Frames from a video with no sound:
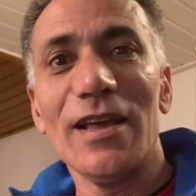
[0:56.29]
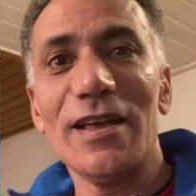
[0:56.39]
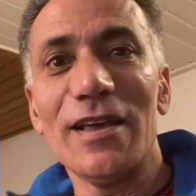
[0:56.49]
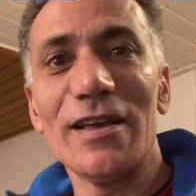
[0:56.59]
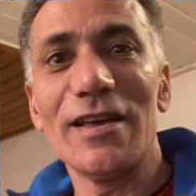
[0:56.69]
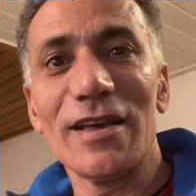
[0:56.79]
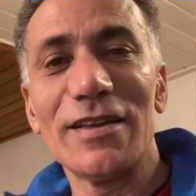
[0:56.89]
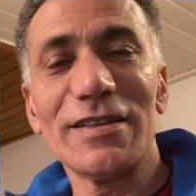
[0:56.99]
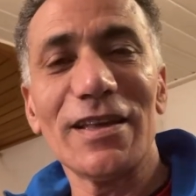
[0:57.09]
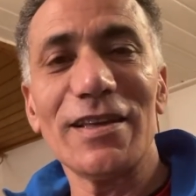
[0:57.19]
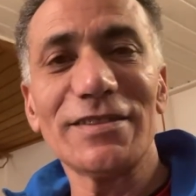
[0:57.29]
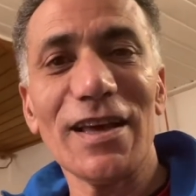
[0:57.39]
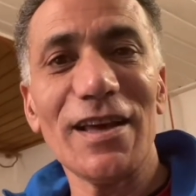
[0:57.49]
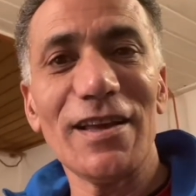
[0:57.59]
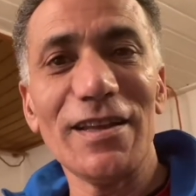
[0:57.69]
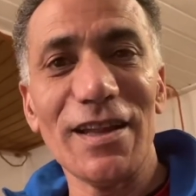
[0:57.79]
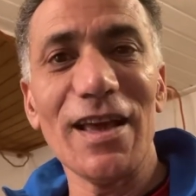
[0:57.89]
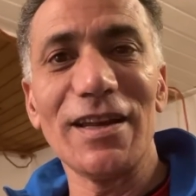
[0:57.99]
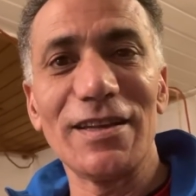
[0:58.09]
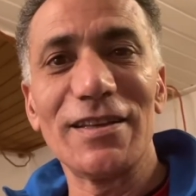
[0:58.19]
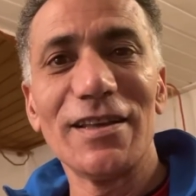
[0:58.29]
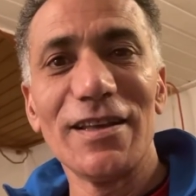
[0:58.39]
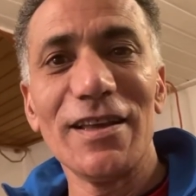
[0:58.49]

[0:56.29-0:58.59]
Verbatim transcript: آه ده, ده الاهلي